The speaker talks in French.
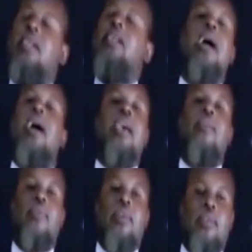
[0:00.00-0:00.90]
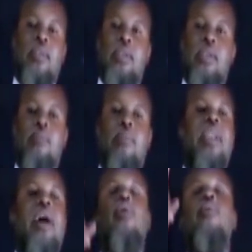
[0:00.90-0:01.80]
il n'a rien fait. Mais
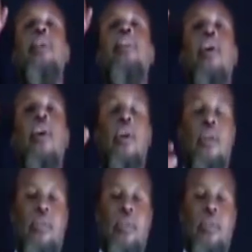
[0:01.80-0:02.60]
il a commis une erreur.